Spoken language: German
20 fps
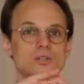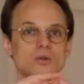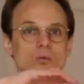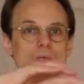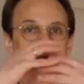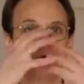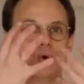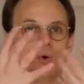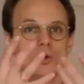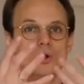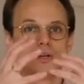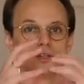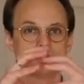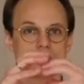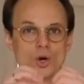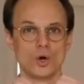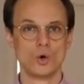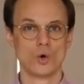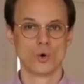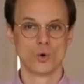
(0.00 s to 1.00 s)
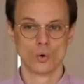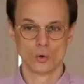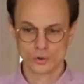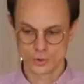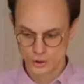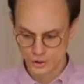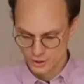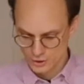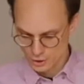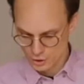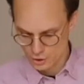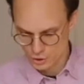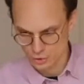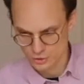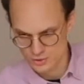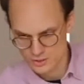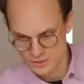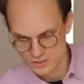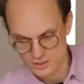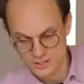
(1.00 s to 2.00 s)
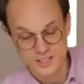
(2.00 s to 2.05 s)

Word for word: umhüllt und geschützt.